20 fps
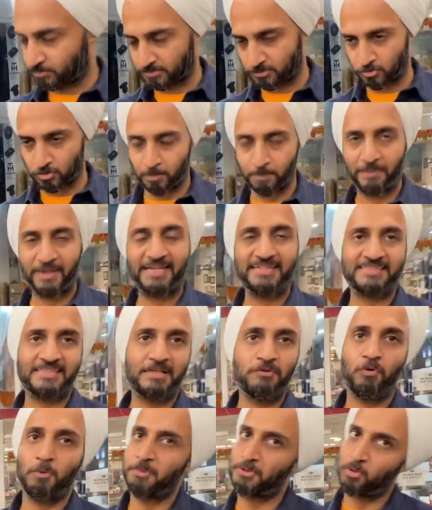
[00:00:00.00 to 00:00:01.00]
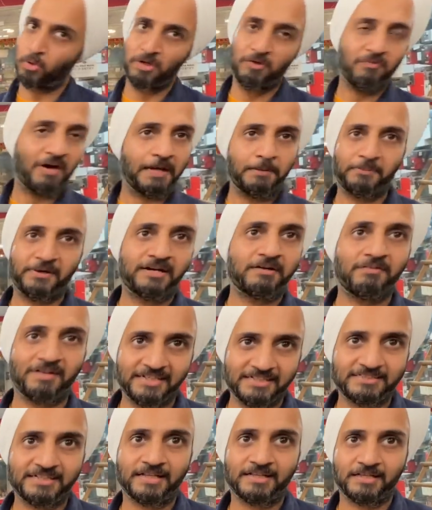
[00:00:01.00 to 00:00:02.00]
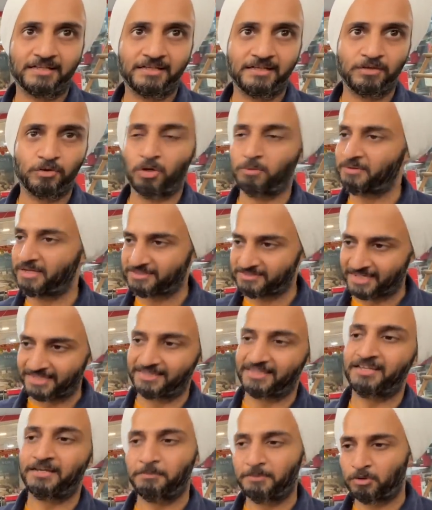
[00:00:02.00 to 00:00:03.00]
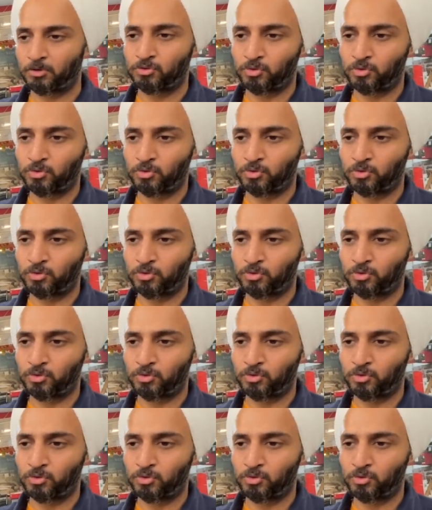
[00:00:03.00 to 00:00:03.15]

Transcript: जो बेस थी वो भी थोड़ी वाइब्रेट वाली ज्यादा थी तो अब ये चाहते हैं कि मेरे को